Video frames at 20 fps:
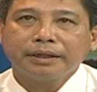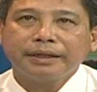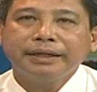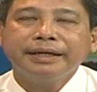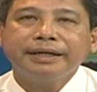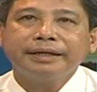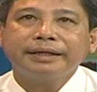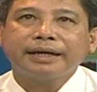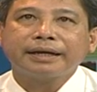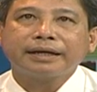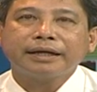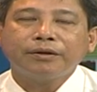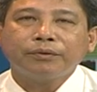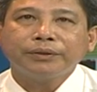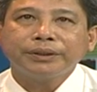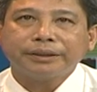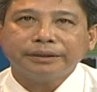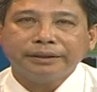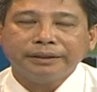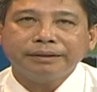riêng các cái
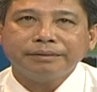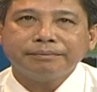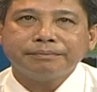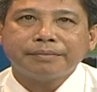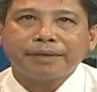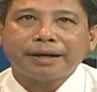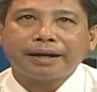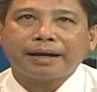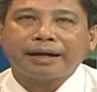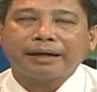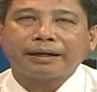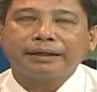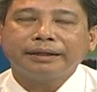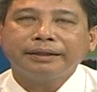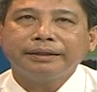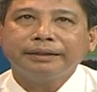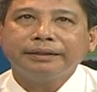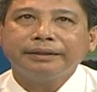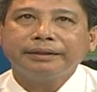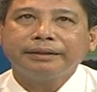đối tượng mà
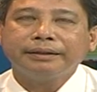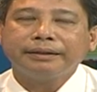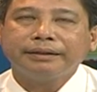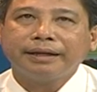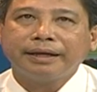khi